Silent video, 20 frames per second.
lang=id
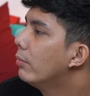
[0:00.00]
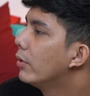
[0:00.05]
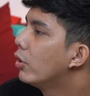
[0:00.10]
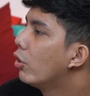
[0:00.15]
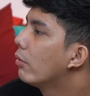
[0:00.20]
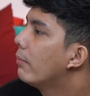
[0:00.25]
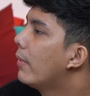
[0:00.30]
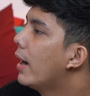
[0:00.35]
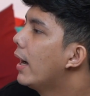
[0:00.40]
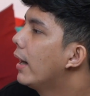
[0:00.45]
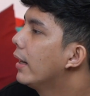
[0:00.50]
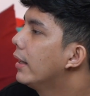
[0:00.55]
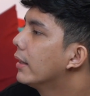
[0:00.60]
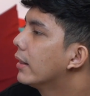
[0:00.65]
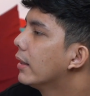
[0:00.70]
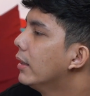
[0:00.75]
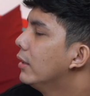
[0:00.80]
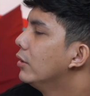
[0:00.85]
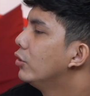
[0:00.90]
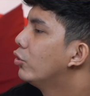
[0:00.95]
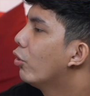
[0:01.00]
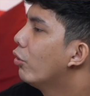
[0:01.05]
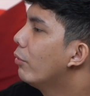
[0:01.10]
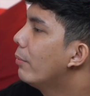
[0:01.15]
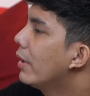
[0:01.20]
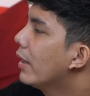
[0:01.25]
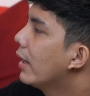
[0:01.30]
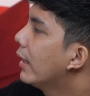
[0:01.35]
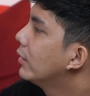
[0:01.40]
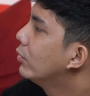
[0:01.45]
medok banget. Ih.
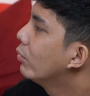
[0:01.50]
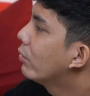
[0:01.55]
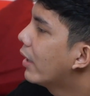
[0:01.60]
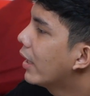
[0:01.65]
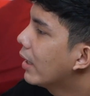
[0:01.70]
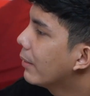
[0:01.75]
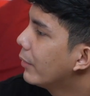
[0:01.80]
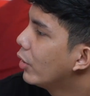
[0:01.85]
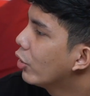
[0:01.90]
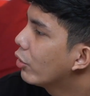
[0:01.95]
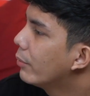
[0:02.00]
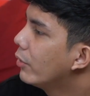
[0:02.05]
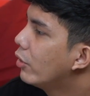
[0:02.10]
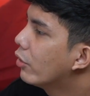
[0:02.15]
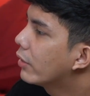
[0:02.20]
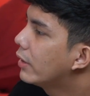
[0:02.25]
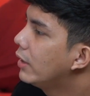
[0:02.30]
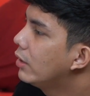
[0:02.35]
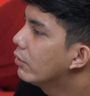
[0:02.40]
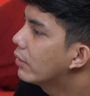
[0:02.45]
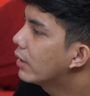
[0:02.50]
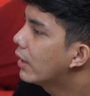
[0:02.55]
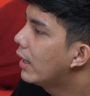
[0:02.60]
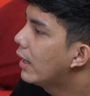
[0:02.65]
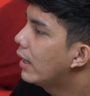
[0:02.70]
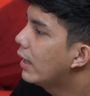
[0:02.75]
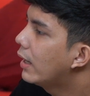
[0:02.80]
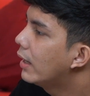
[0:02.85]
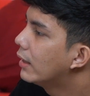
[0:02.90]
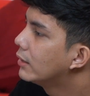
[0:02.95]
Cuma nggak suka yang medok-medok gitu,
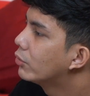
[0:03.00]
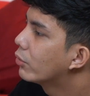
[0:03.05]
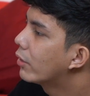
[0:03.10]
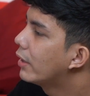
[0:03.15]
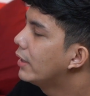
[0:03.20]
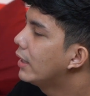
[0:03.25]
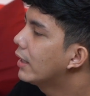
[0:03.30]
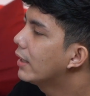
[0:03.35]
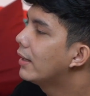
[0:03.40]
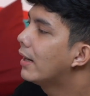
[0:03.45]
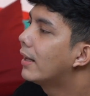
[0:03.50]
Kak. Sukanya yang